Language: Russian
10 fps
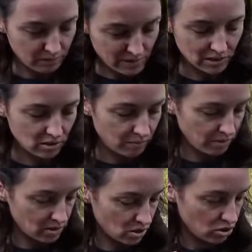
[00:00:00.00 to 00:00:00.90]
быстро не
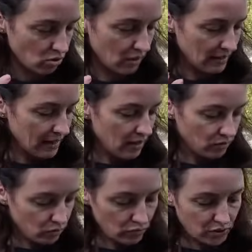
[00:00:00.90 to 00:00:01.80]
произошло.
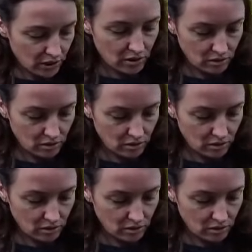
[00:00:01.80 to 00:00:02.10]
Ну и, во-вторых,